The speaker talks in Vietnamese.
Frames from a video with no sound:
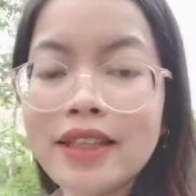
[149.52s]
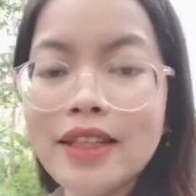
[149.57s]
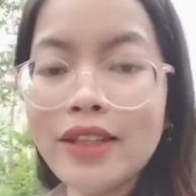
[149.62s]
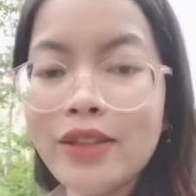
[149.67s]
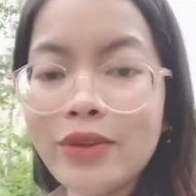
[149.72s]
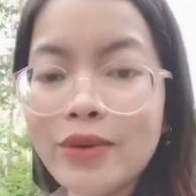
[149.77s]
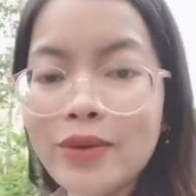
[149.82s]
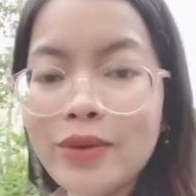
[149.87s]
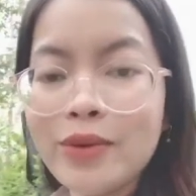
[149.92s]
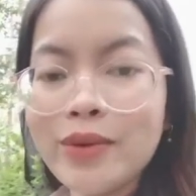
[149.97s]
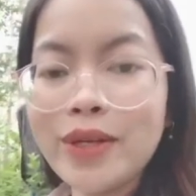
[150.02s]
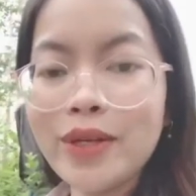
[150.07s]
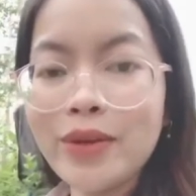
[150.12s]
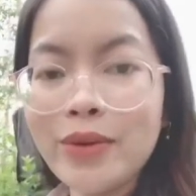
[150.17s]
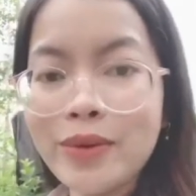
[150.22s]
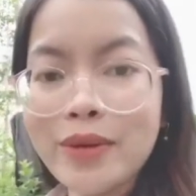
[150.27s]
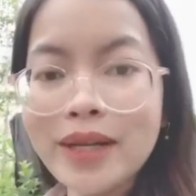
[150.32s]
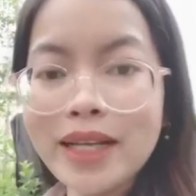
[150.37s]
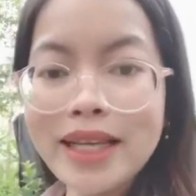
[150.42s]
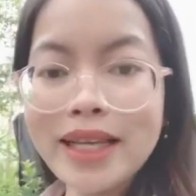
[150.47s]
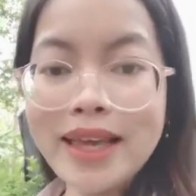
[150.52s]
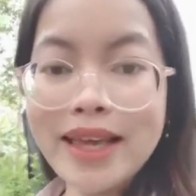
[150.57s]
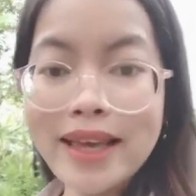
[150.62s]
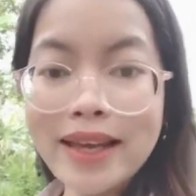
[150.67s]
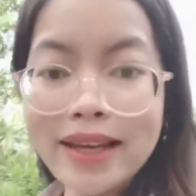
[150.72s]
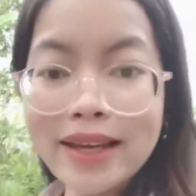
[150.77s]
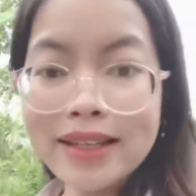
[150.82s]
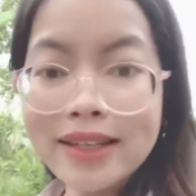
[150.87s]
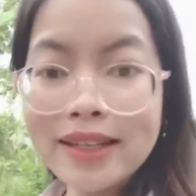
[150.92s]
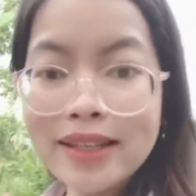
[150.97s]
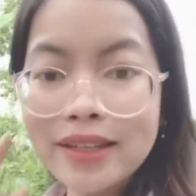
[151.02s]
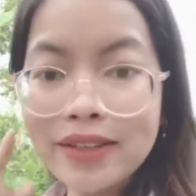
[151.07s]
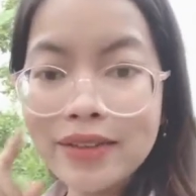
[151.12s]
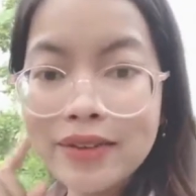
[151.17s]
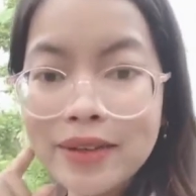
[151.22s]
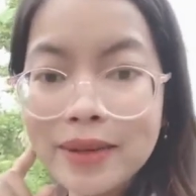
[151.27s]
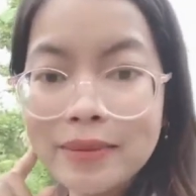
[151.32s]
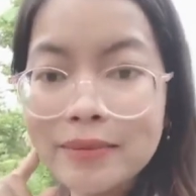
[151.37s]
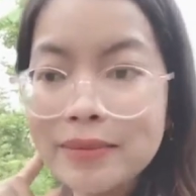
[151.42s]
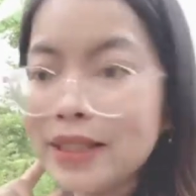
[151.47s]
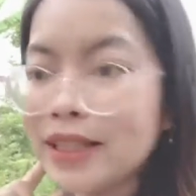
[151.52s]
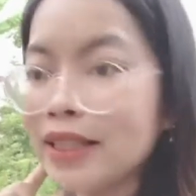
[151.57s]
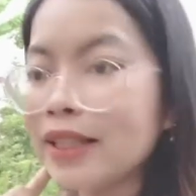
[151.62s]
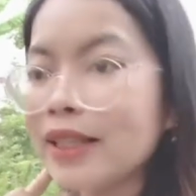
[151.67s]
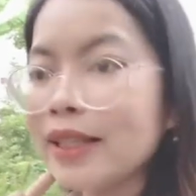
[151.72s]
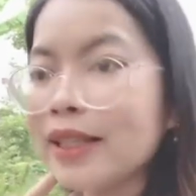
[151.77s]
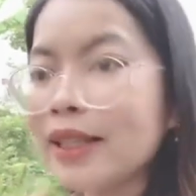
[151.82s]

hello hello cả nhà cả nhà cho em xin